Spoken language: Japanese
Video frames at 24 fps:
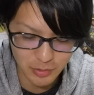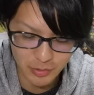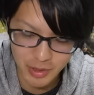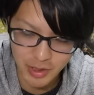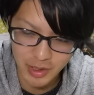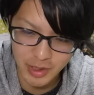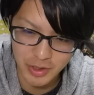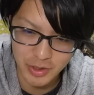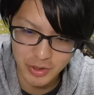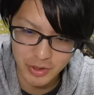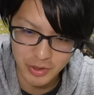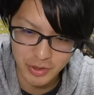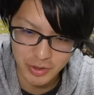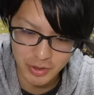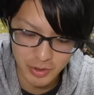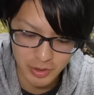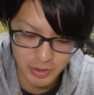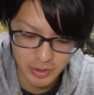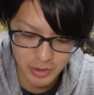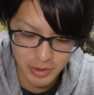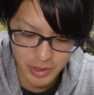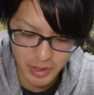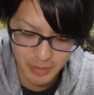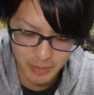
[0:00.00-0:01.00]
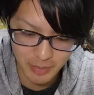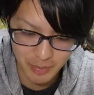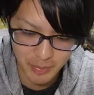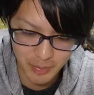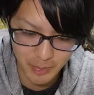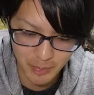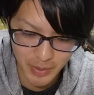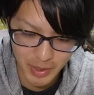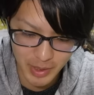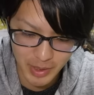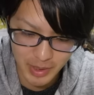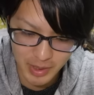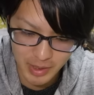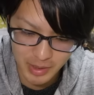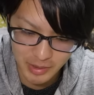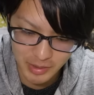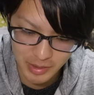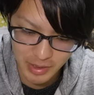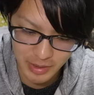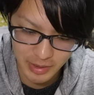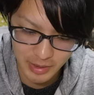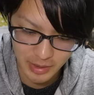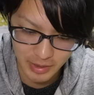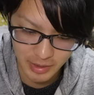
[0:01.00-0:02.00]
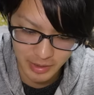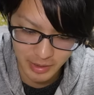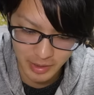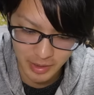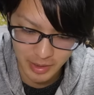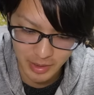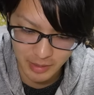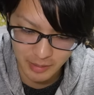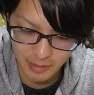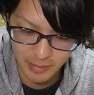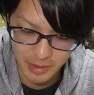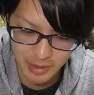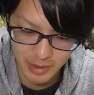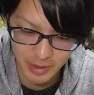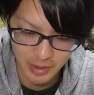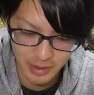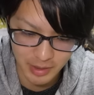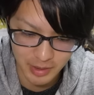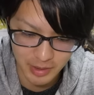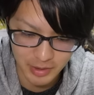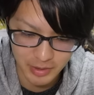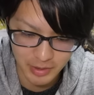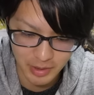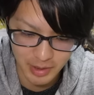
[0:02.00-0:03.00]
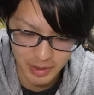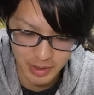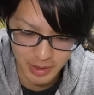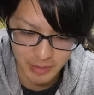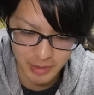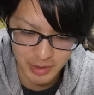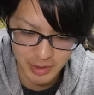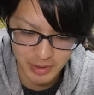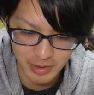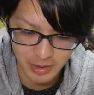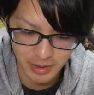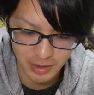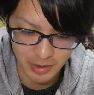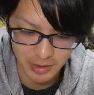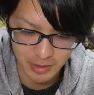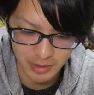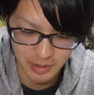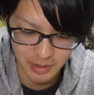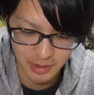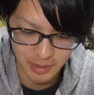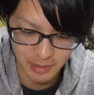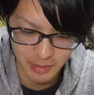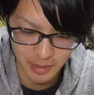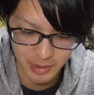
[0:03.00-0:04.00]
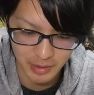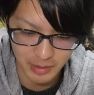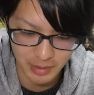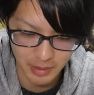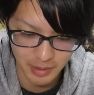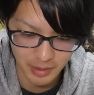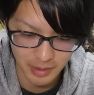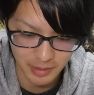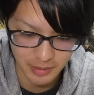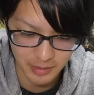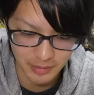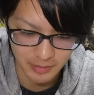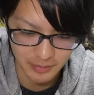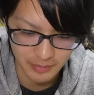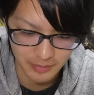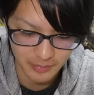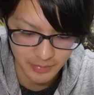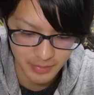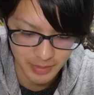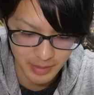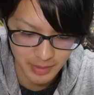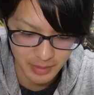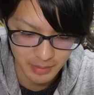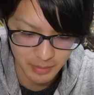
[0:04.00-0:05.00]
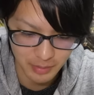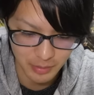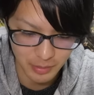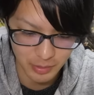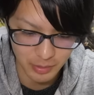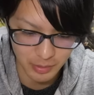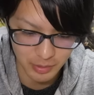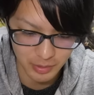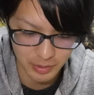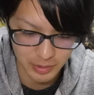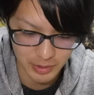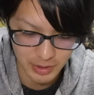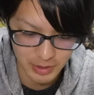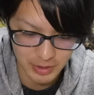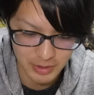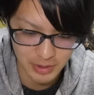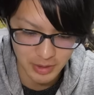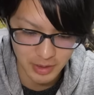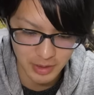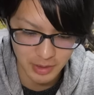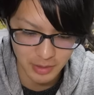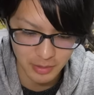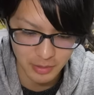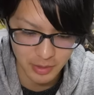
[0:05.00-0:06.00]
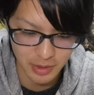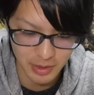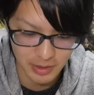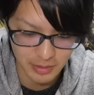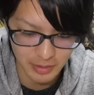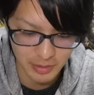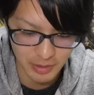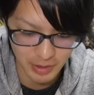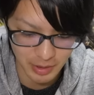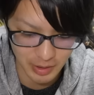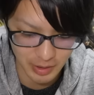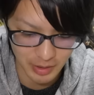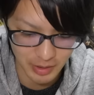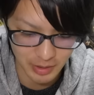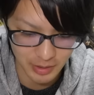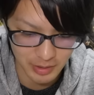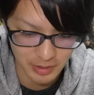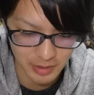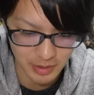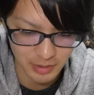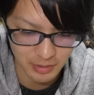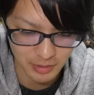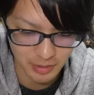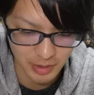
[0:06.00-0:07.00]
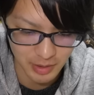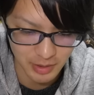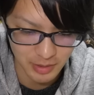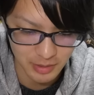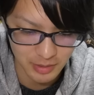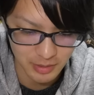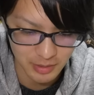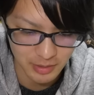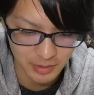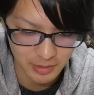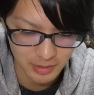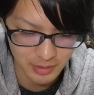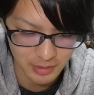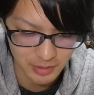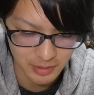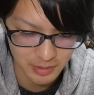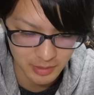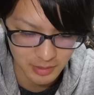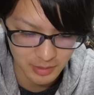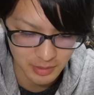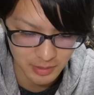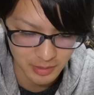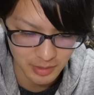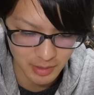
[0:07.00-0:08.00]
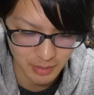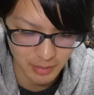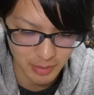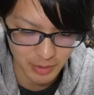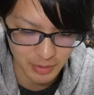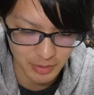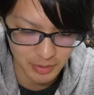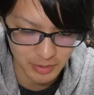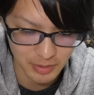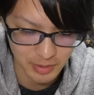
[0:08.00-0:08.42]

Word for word: はね、じゅうにパーセント ぐらいだっけな、まで一応上げました。頑張って。もうひたすらコイン集めるだけなんですけど、頑張る。